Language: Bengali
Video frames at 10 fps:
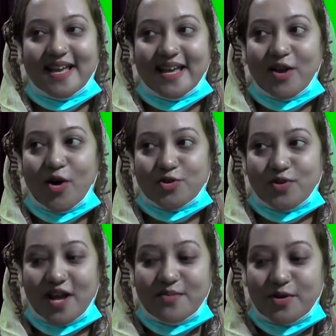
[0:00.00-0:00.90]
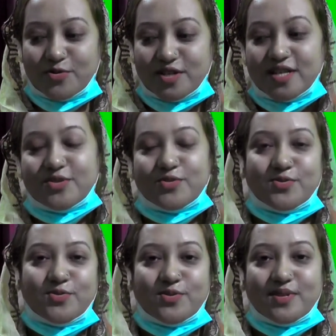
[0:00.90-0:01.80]
এই অসহায় মানুষের
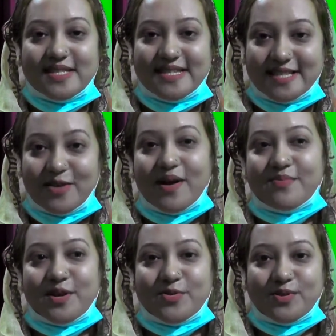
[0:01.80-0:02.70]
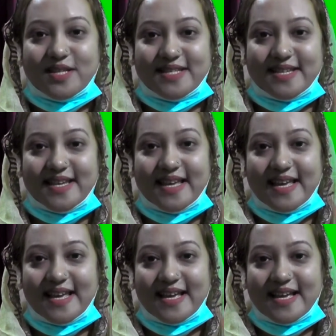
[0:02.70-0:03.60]
জন্য চিন্তা ভাবনা করেছে
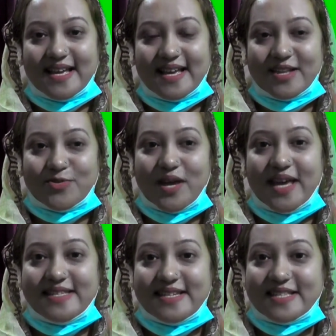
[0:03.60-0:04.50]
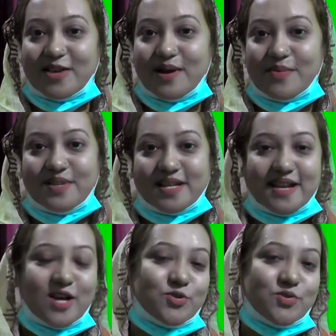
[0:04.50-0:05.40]
তো এই চিন্তা ভাবনাটা
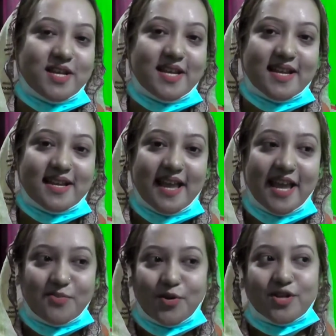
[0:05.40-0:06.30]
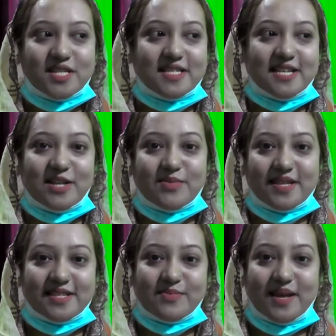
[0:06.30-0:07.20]
আসলে এই বয়সের ছেলে
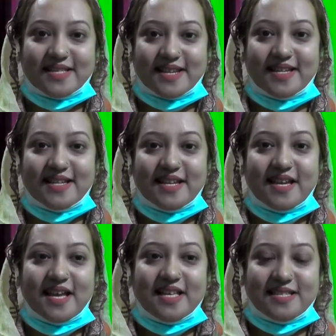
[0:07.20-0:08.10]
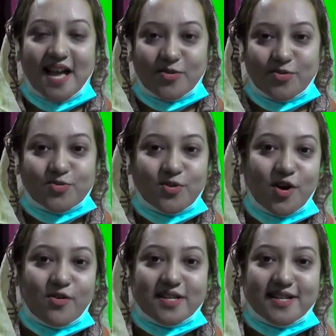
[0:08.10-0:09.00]
মেয়েদের মাঝখানে জাগ্রত
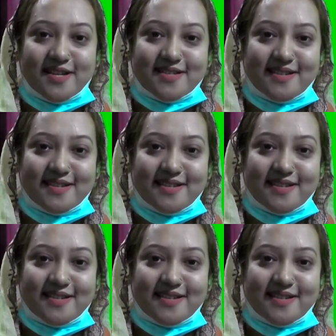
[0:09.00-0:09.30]
হওয়াটা